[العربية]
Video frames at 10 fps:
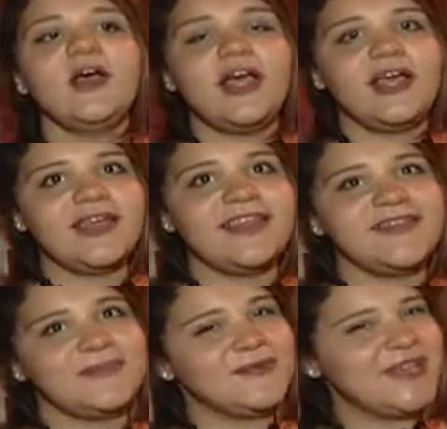
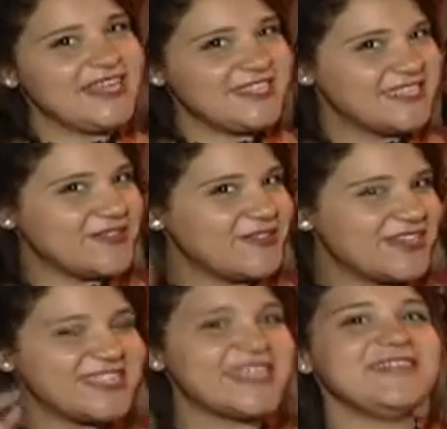آه، ويا ريت تزودوا لنا
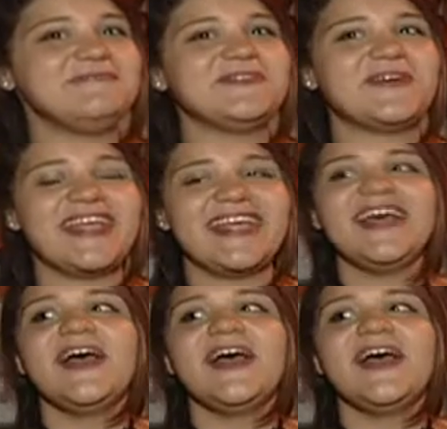الترانيم شويه